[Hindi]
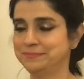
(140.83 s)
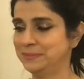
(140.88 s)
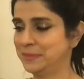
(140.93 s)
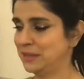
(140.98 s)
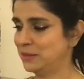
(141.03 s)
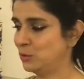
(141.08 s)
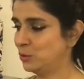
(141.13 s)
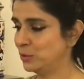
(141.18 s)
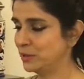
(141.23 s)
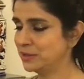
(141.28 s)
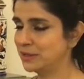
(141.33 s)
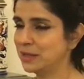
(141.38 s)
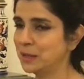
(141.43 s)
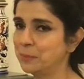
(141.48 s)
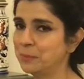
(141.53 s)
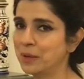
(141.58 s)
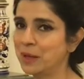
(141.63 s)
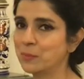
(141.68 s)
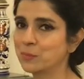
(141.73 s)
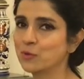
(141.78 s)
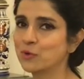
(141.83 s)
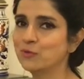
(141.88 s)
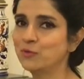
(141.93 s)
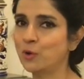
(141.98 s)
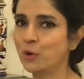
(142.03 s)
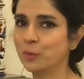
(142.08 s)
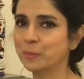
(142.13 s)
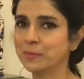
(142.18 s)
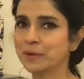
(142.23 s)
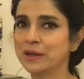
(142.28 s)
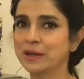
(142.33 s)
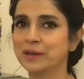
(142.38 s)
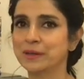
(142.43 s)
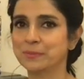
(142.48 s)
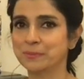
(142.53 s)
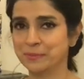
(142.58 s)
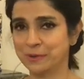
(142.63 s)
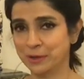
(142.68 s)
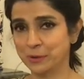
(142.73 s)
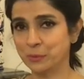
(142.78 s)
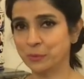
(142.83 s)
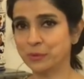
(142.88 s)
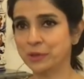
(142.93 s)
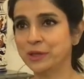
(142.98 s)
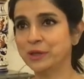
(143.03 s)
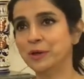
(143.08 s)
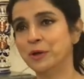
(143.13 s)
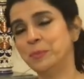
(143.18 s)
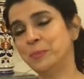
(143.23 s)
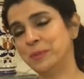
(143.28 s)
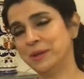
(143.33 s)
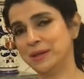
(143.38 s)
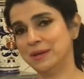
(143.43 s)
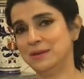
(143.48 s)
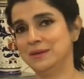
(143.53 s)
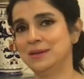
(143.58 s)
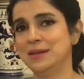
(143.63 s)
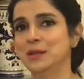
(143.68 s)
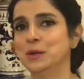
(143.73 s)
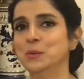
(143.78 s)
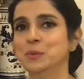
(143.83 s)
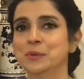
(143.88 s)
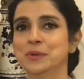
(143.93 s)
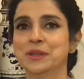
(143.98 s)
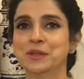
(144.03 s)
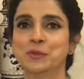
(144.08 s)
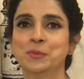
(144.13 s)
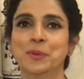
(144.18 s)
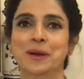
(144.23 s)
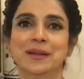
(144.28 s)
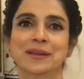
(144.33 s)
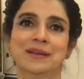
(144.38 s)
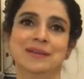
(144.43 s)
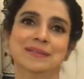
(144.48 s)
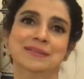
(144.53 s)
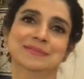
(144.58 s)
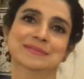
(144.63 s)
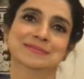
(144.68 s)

मैं थोड़ी देर अपने आप को वार्म कर करूँगी और फिर निकलूँगी दोबारा